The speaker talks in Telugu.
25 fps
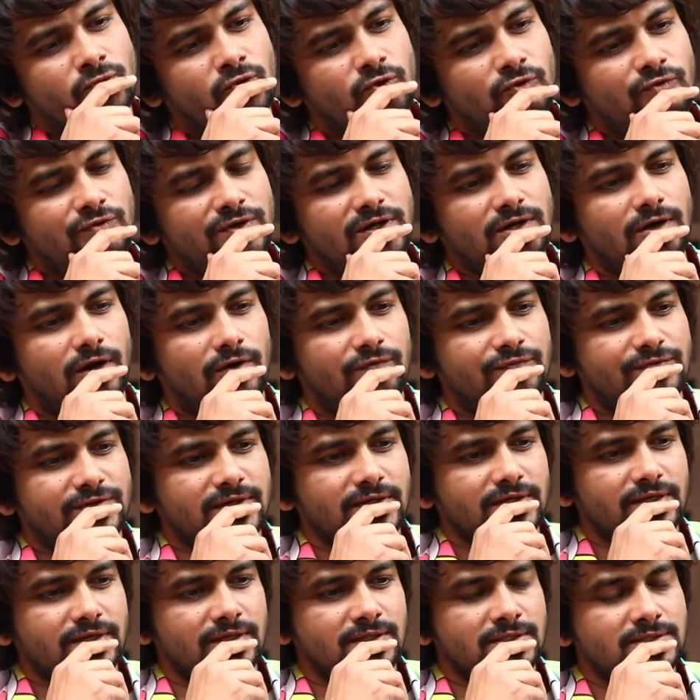మూవీ
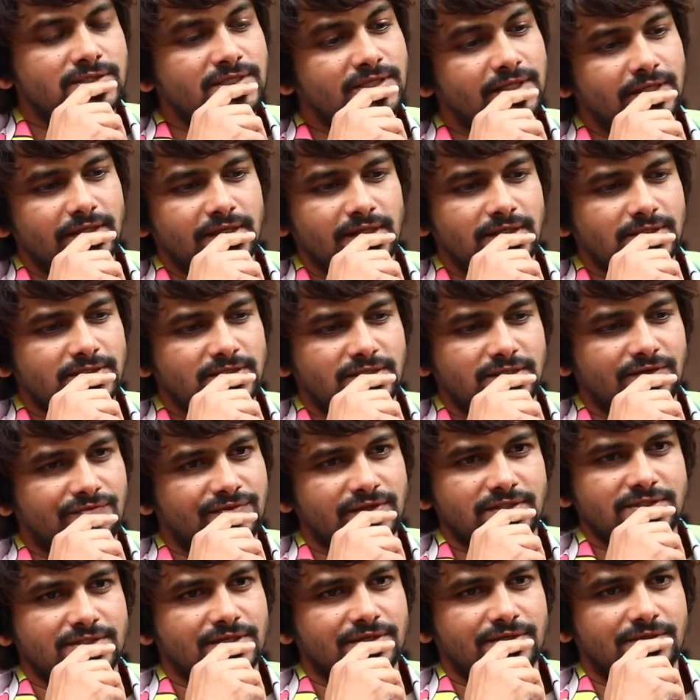ఆఫ్టర్ సీరియల్ ఇస్ అ
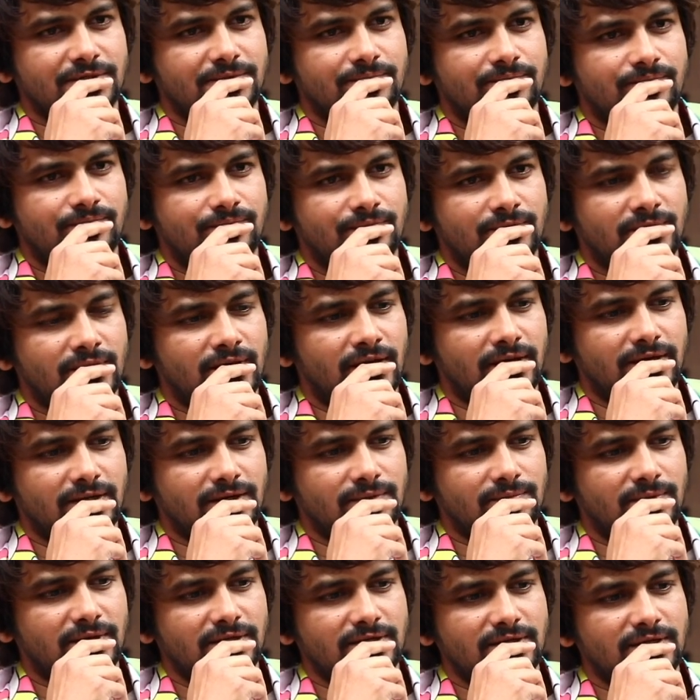డిఫరెంట్ జర్నీ
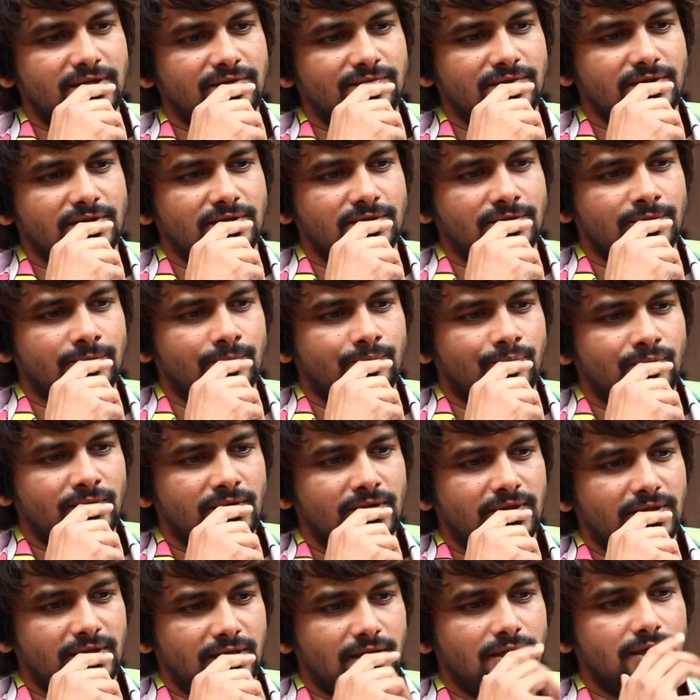అక్కడ మాకేమి
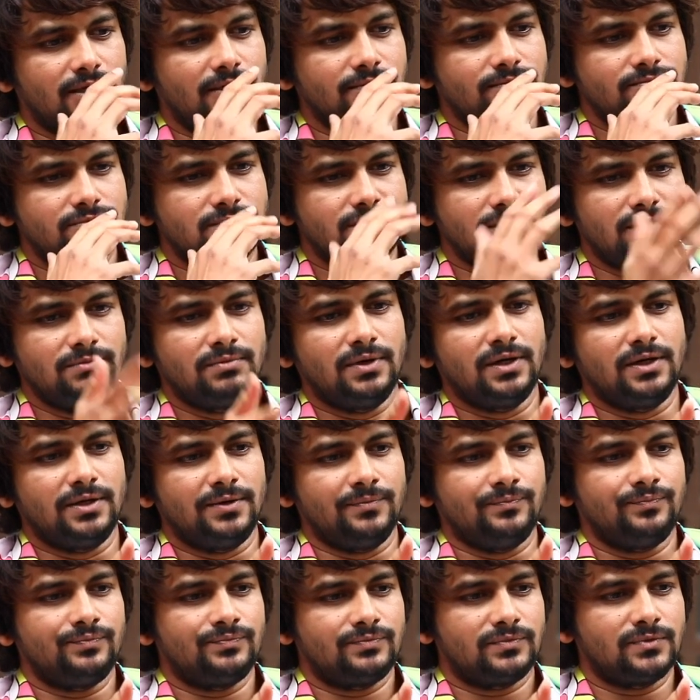ఇలా సినిమా
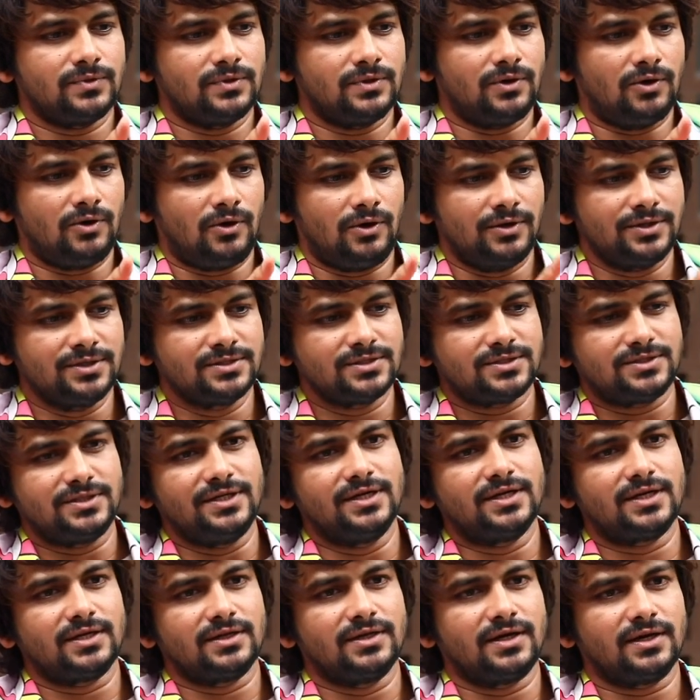ఆడియన్స్
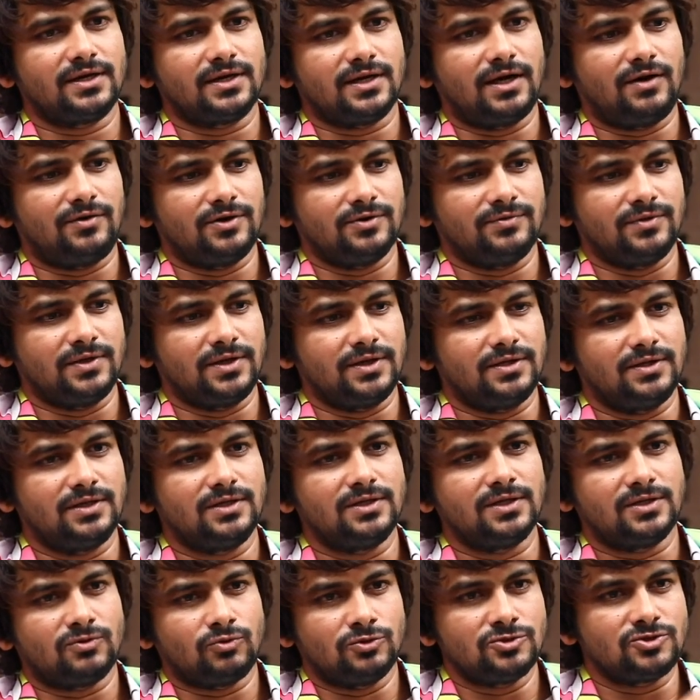థియేటర్ దాకా రావడం
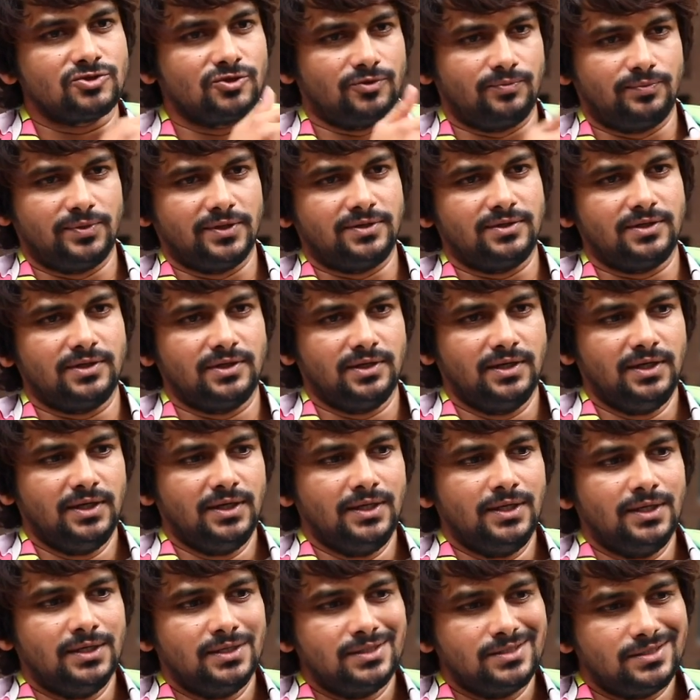అనేది కొంచెం hmm. ఇబ్బంది
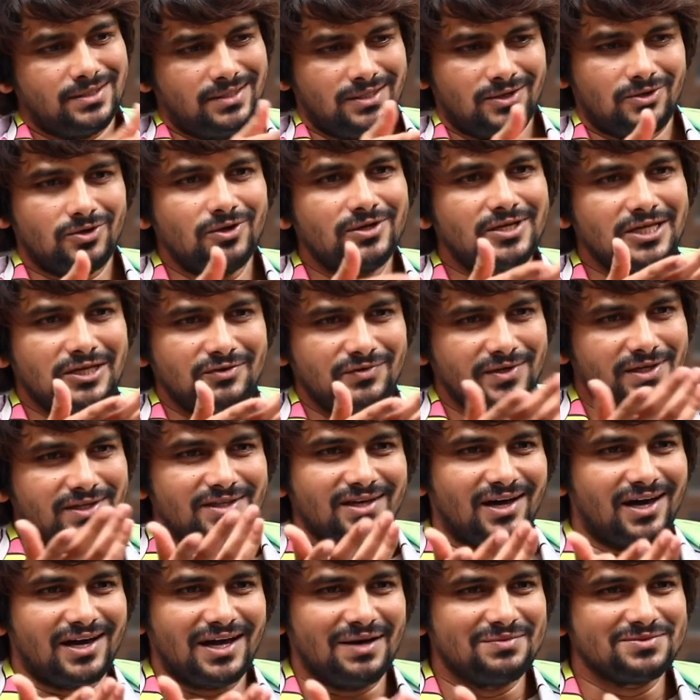hmm. ఇంట్లో టీవీ
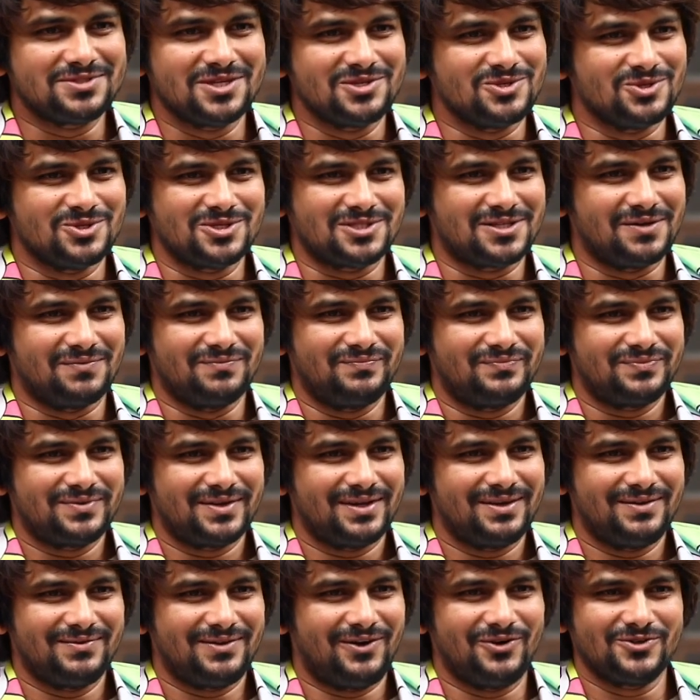అయితే ఆరామ్సే చూస్తాం
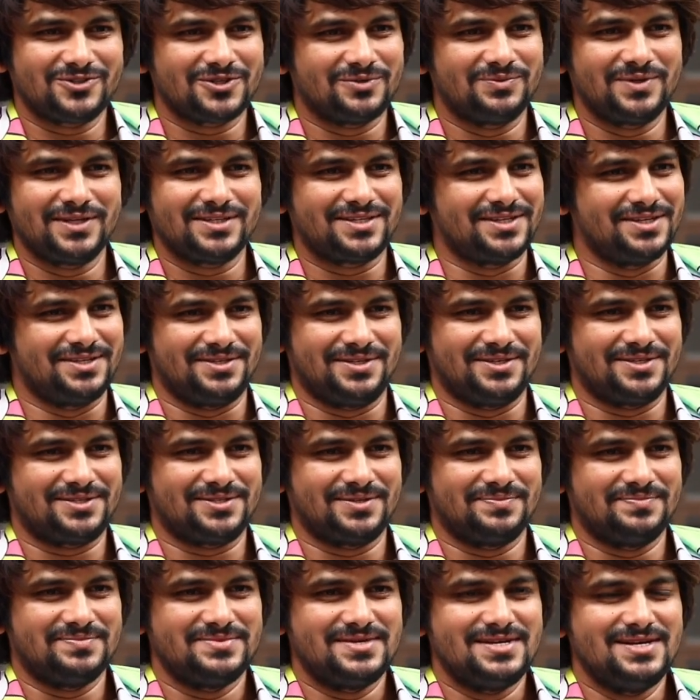చూస్తారు అవసరం ఉంటే చేంజ్
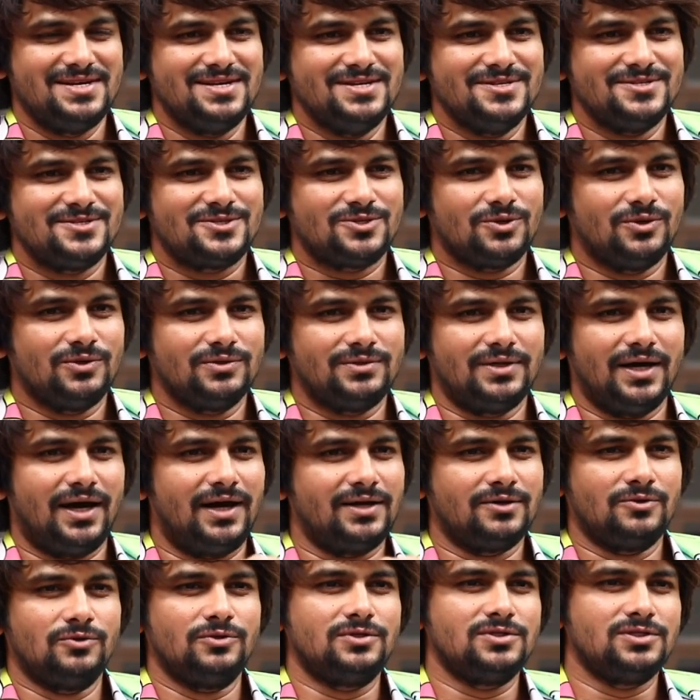చేస్తాం hmm. సో
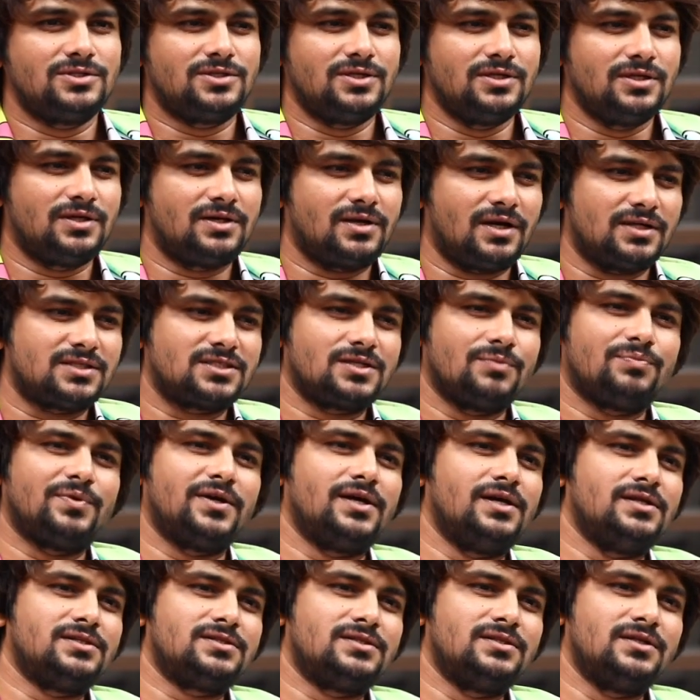దాని గురించి
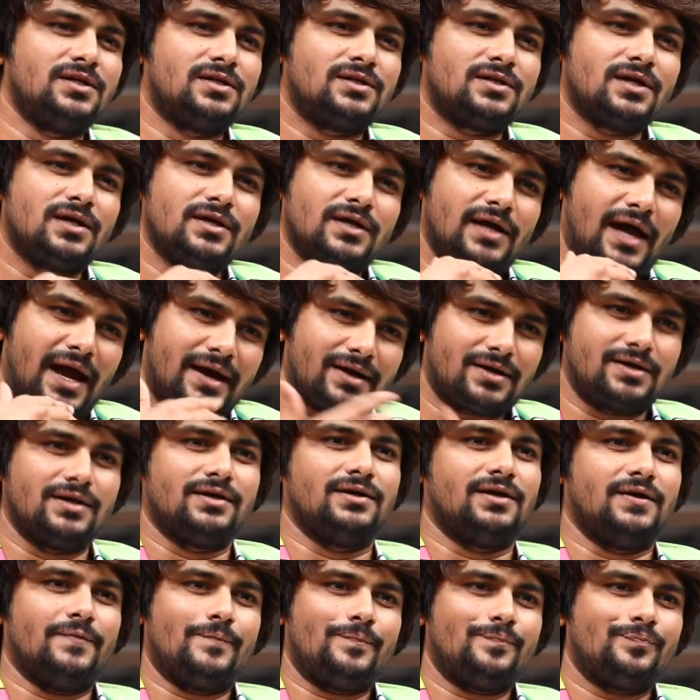కష్టపడాల్సిందంట
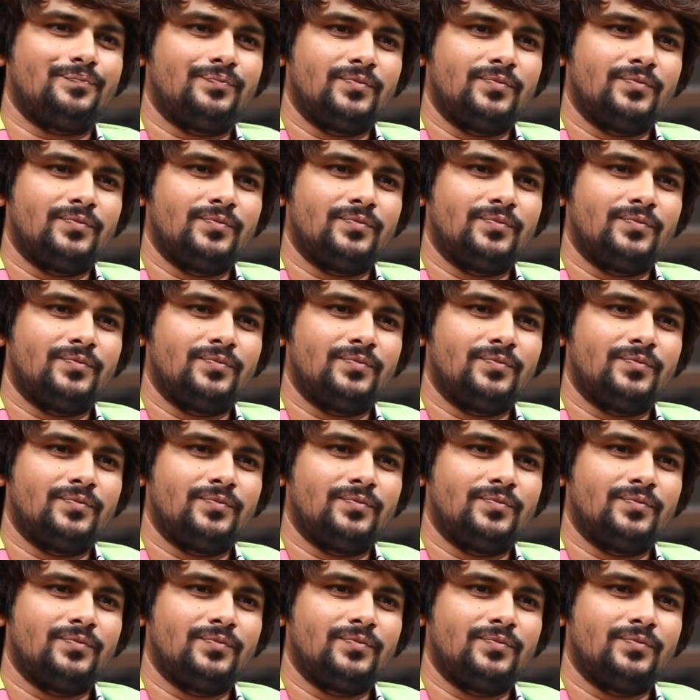యాక్టింగే